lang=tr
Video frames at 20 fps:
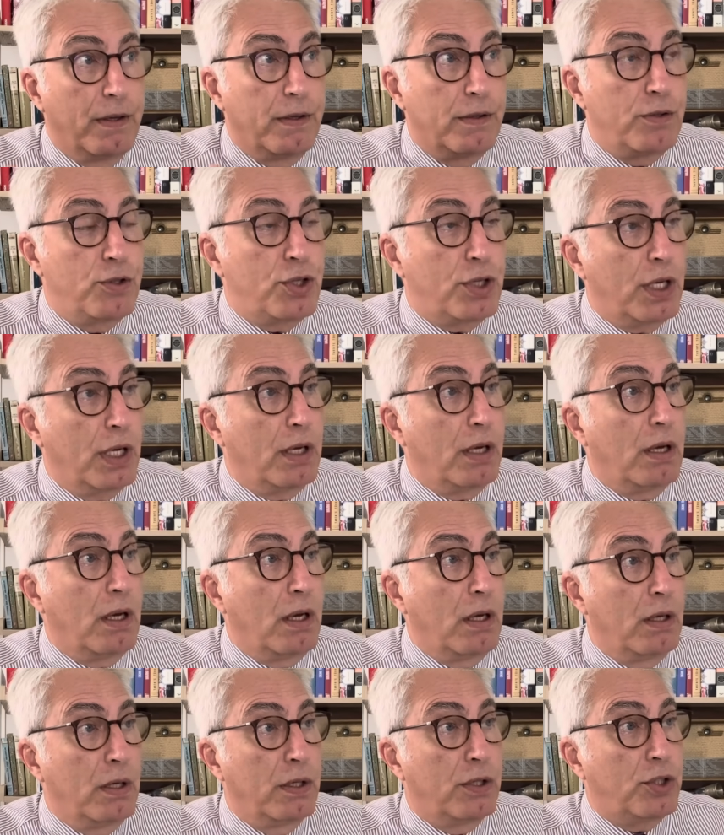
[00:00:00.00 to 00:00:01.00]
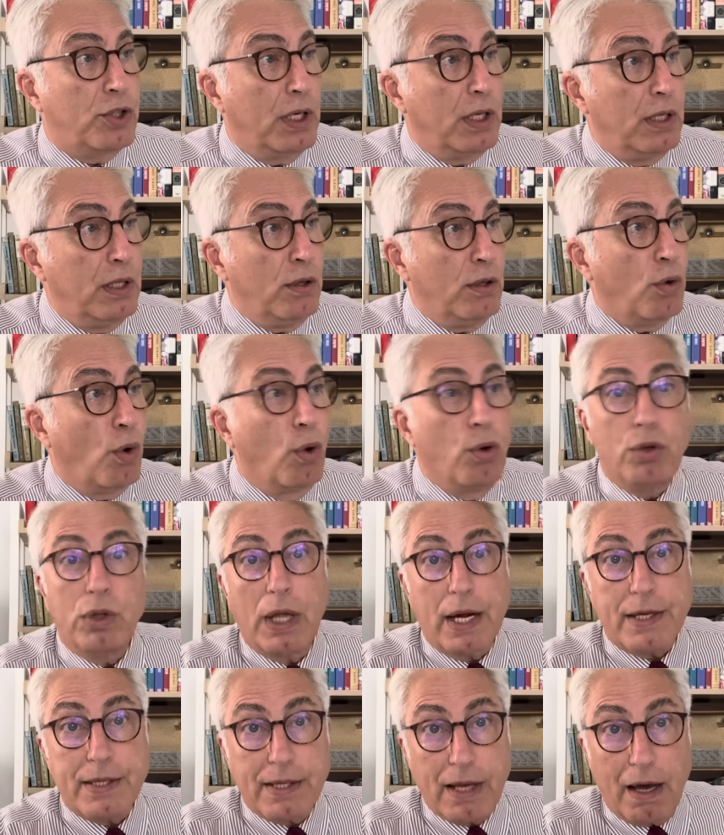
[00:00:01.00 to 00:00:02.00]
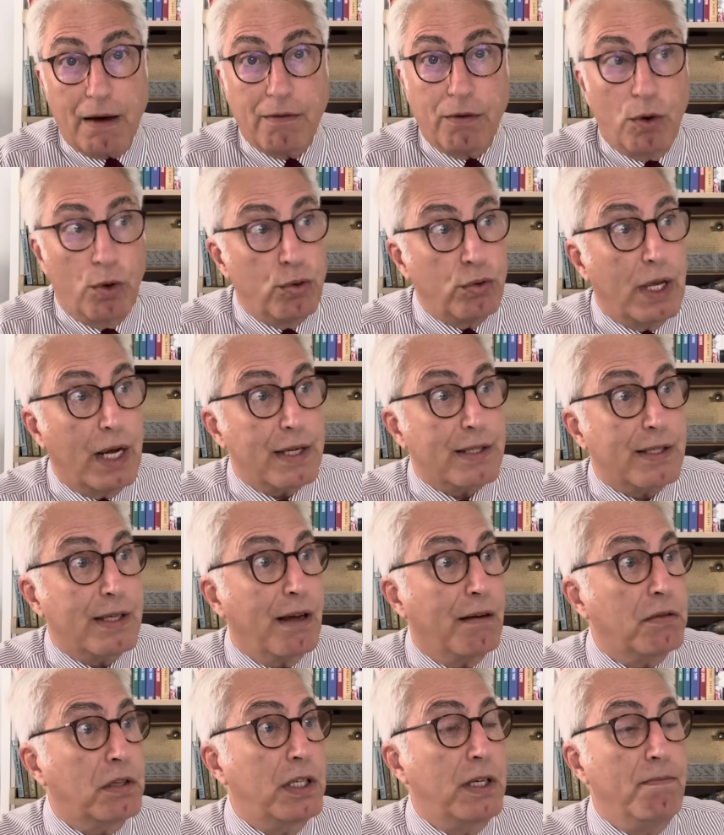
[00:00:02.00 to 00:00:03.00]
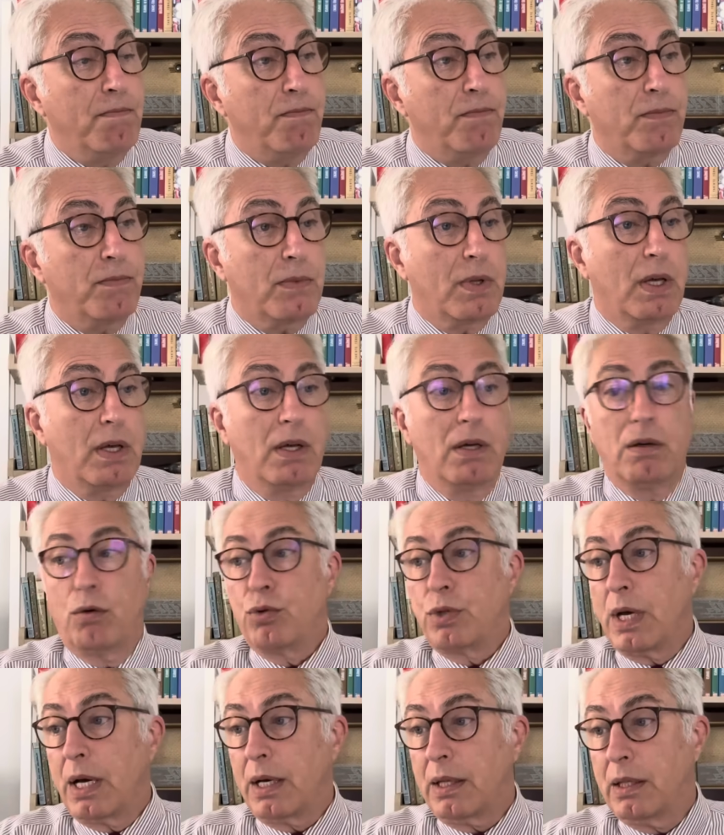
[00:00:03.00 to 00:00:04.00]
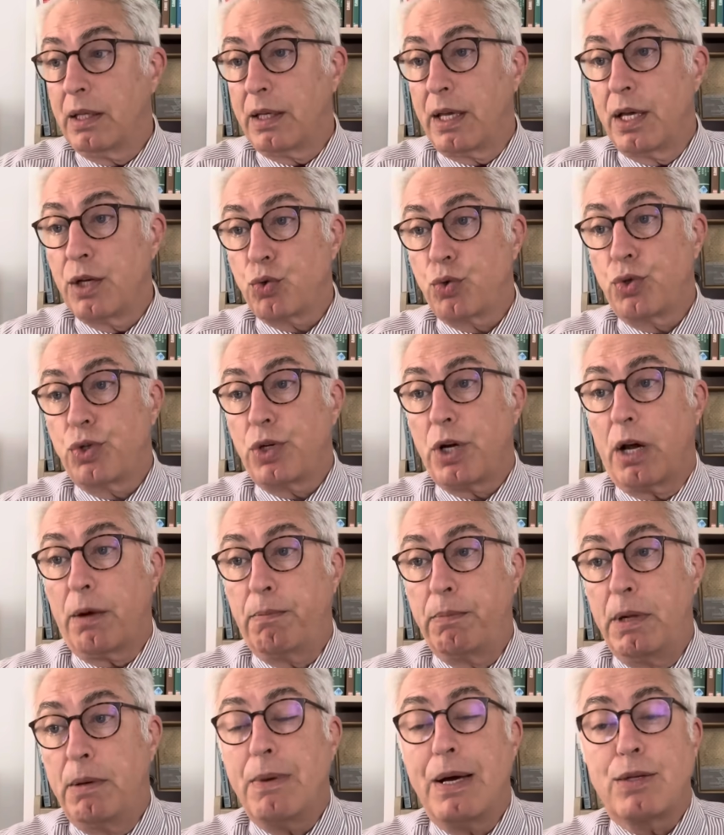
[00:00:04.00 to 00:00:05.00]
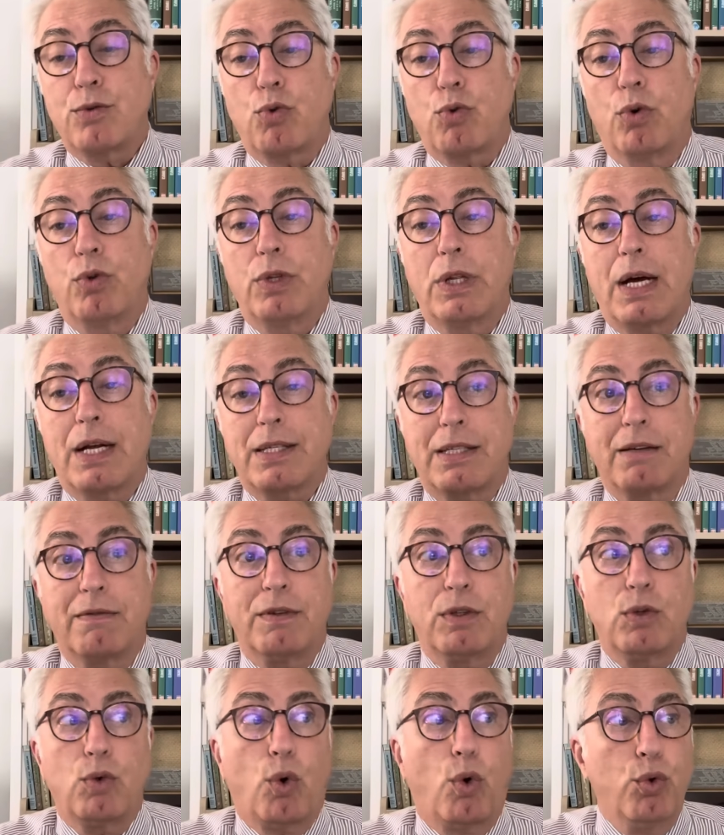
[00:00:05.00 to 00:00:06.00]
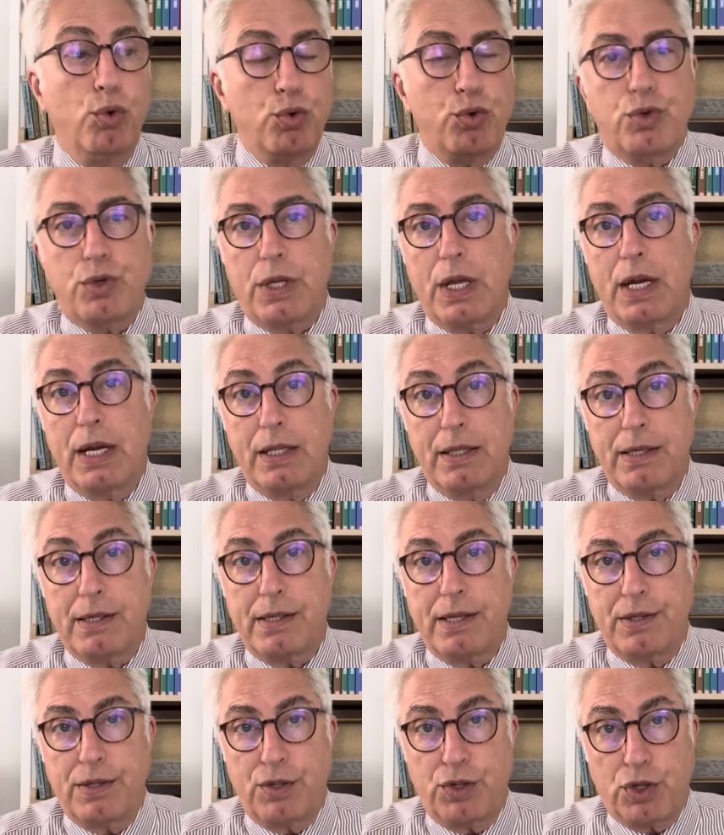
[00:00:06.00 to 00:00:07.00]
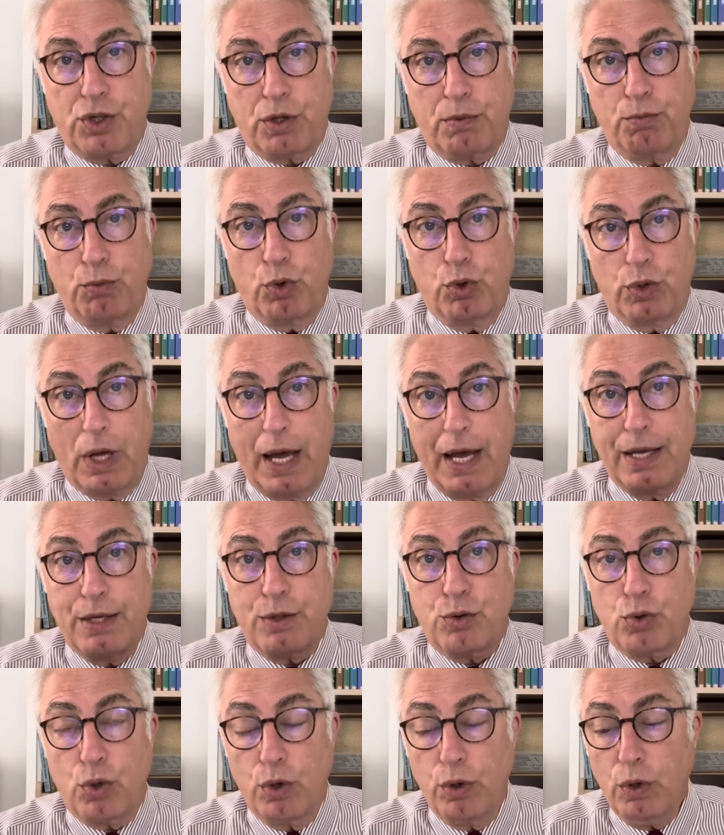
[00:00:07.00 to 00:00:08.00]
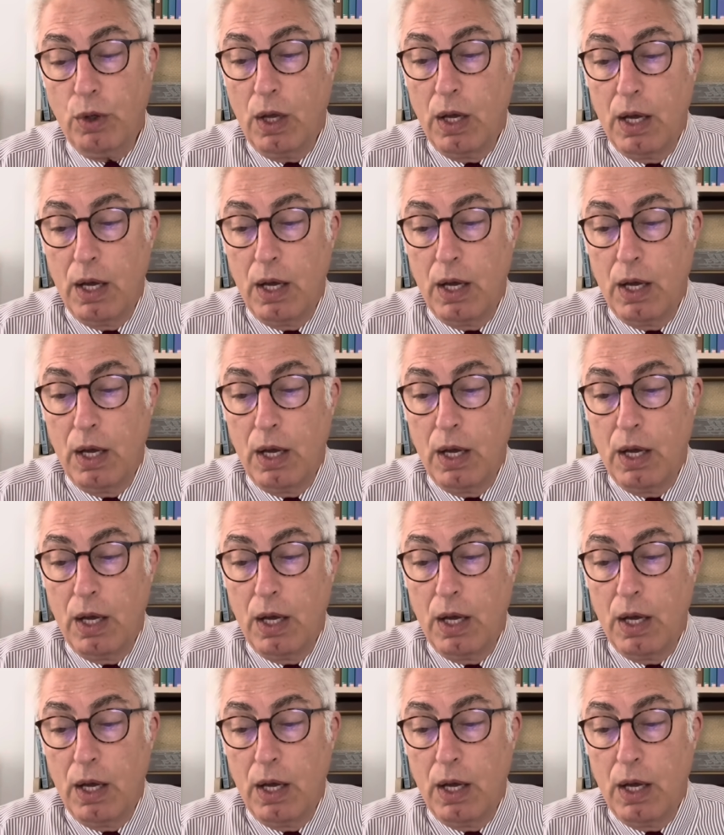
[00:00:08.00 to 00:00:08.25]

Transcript: işte şeyin Önder Sav. Önder Sav kim? Özellikle genç kuşak bilmez. Önder Sav'ın 13 senedir sesi çıkmıyordu. En son